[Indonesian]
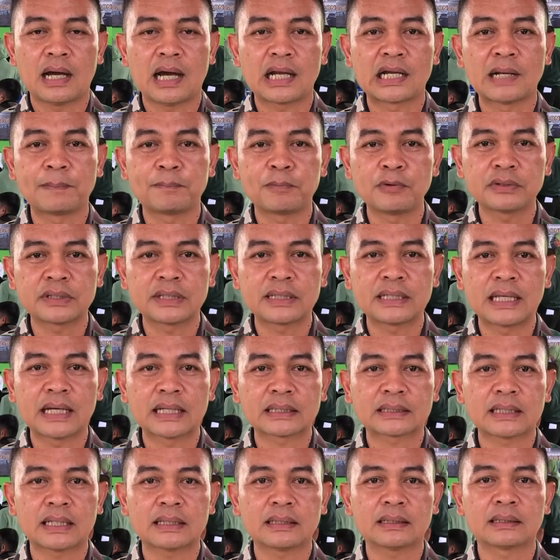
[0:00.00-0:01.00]
Adapun
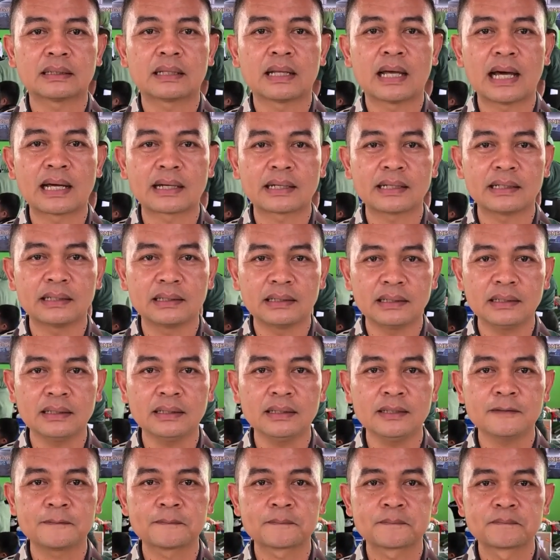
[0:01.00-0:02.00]
kegiatan hari ini
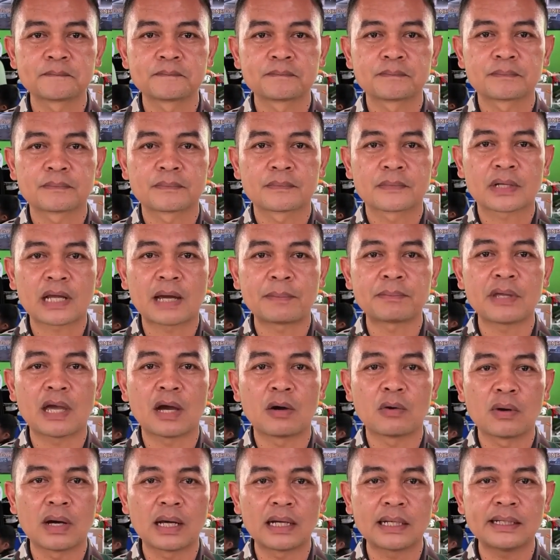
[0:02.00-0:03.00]
kami
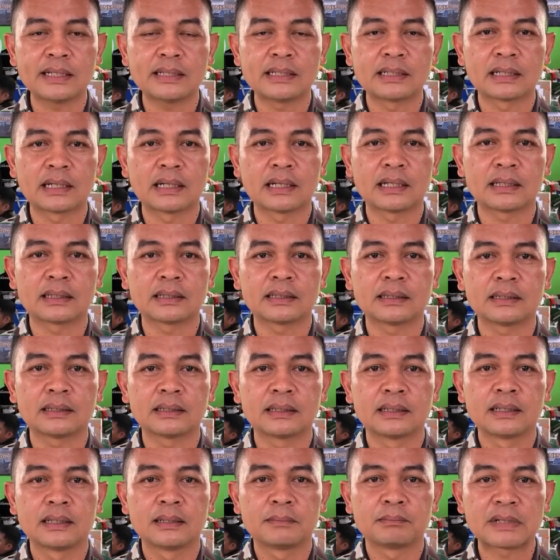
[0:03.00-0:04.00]
awali dengan
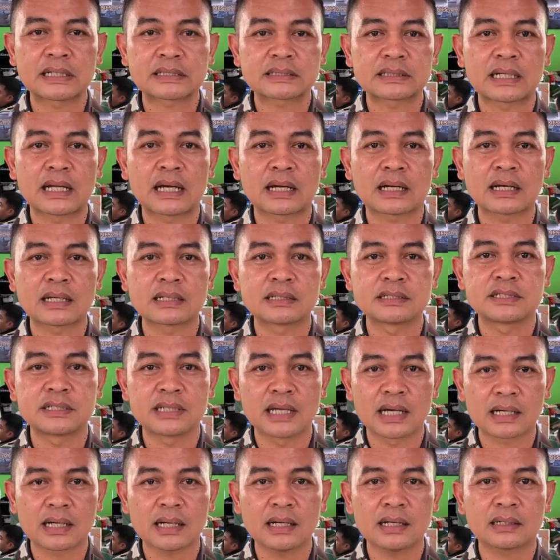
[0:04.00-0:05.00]
melaksanakan
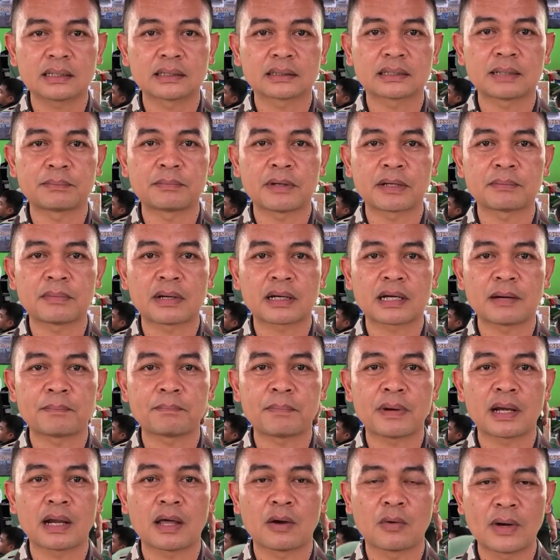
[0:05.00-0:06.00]
ziarah ke Taman
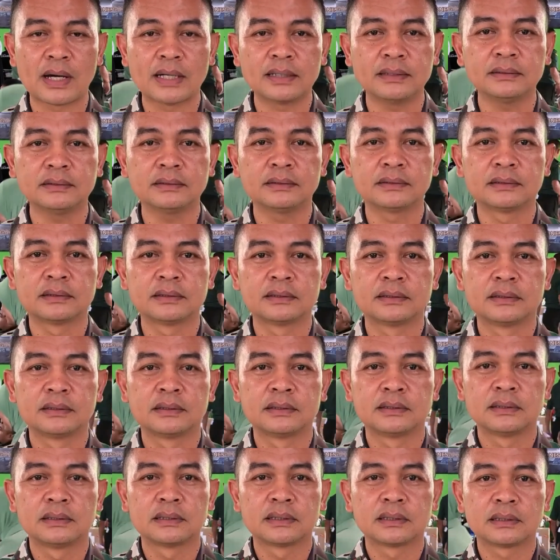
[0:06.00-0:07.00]
Makam Pahlawan
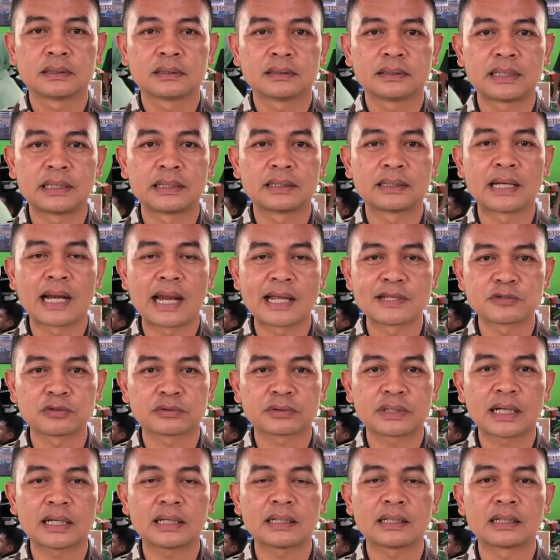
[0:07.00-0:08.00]
dan
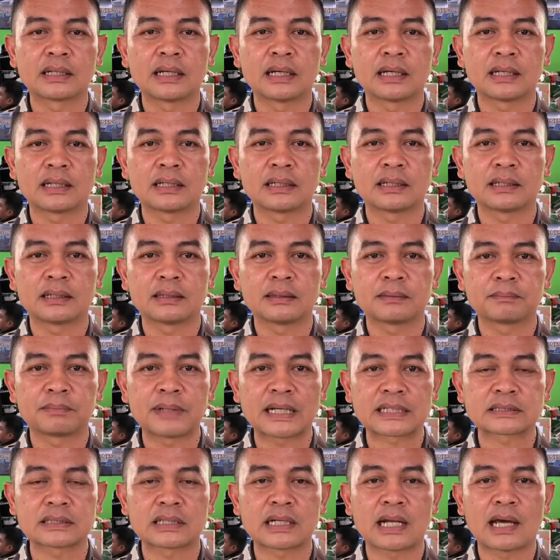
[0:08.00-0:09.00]
dilanjutkan dengan
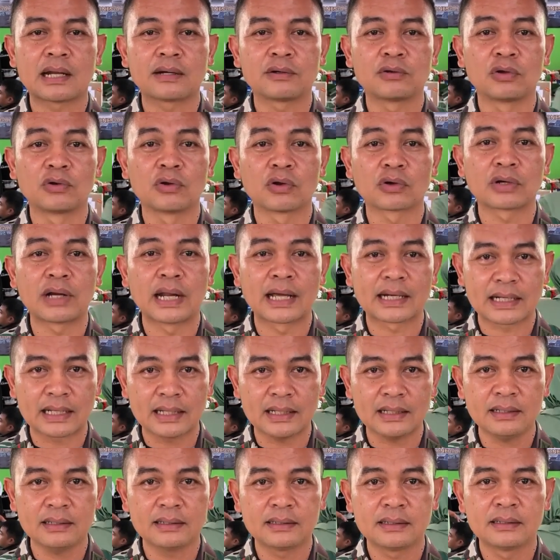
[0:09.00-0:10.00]
pelaksanaan donor
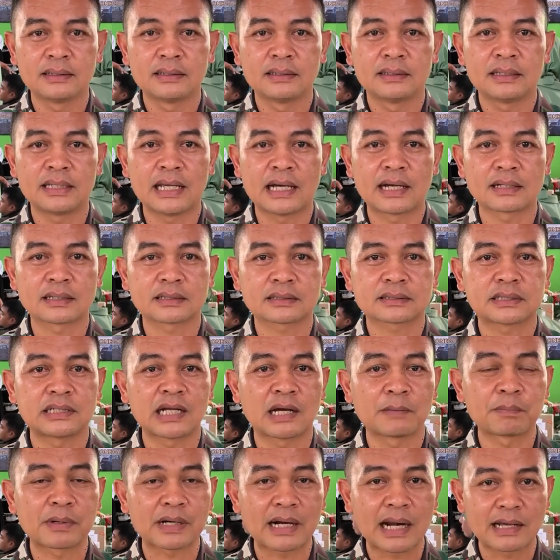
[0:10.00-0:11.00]
darah yang
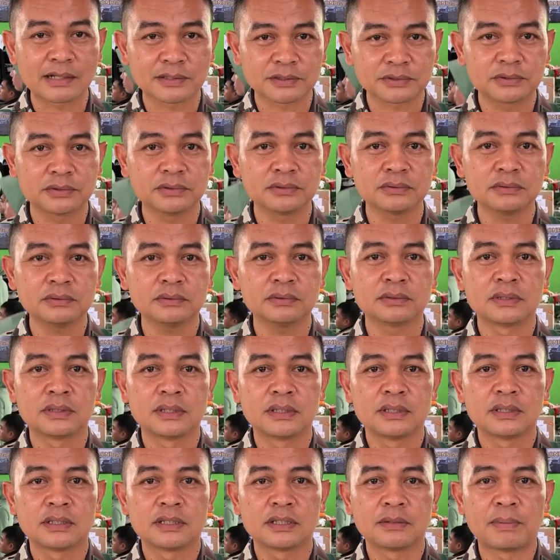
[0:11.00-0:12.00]
sedang berlangsung
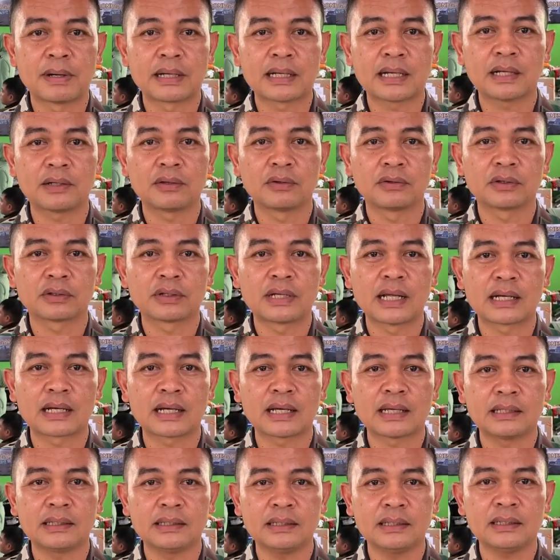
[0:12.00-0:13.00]
di mana donor
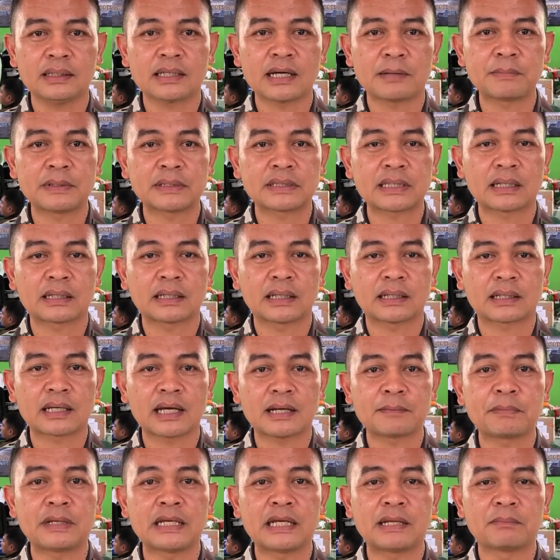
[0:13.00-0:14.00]
darah ini kami
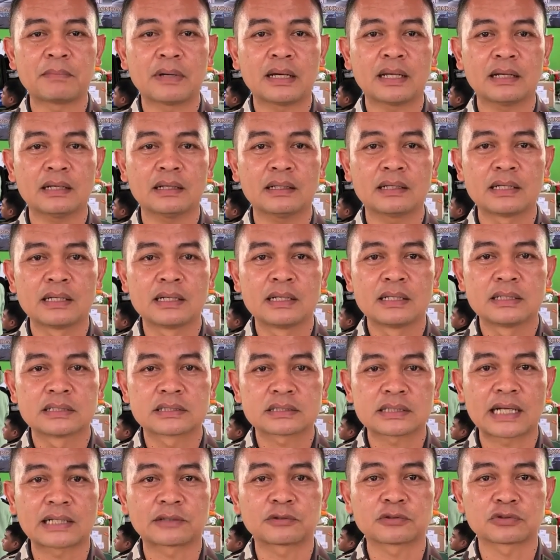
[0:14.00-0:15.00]
targetkan minimal
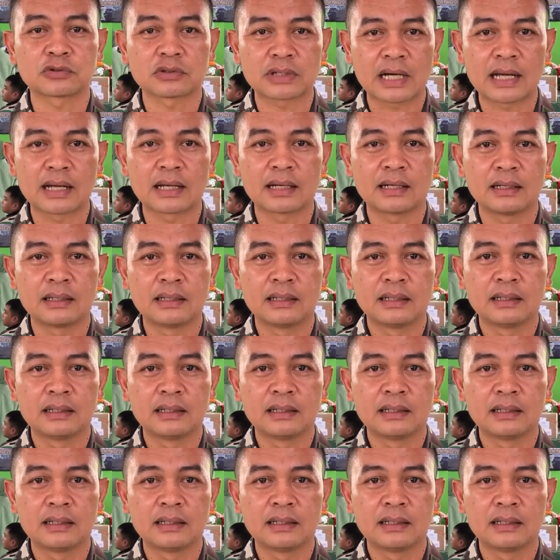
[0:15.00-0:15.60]
100 orang